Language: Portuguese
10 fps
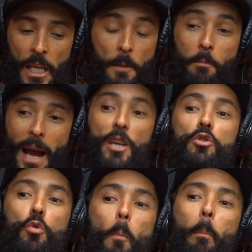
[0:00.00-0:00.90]
e
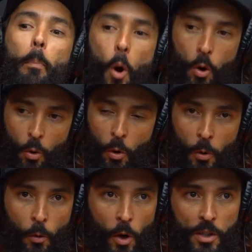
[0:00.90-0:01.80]
mais um pouco,
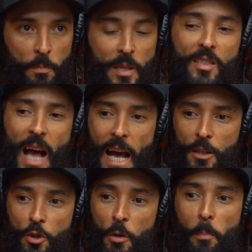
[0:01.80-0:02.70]
coisas
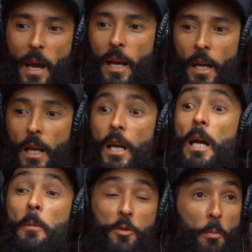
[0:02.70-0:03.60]
bizarras. Do tipo, pe...
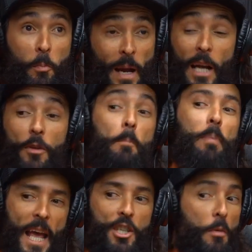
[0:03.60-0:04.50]
acionista. Tipo, pegando
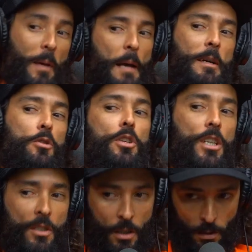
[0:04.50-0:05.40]
empréstimo para dar para
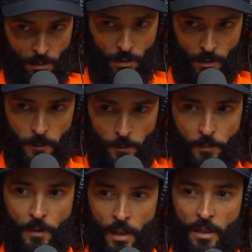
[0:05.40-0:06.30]
acionista.
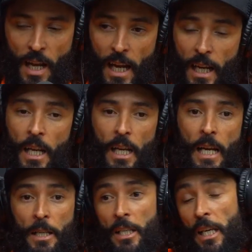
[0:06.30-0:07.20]
Caralho, velho. Saca?
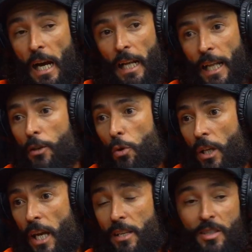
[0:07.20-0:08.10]
E além do
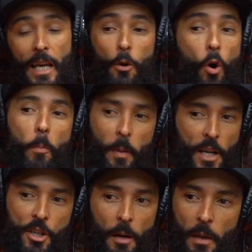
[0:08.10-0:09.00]
que, zerou
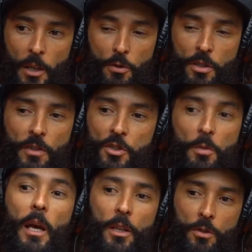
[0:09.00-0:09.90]
praticamente os
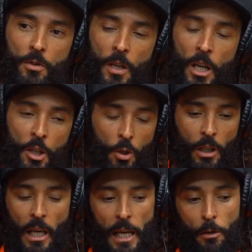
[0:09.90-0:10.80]
investimentos. Só
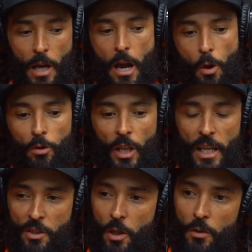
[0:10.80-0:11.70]
que aí o que, que
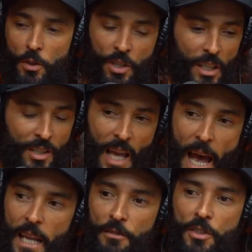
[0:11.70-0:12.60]
acontece? Quando você
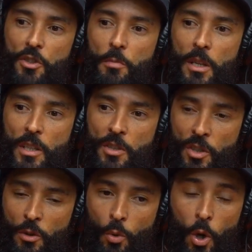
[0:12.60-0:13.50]
zera investimento nesse
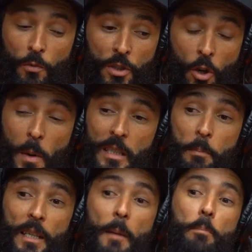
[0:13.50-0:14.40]
setor, você começa a
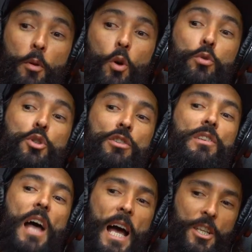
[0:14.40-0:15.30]
perder
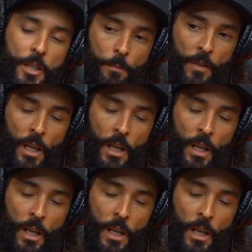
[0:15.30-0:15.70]
produtividade.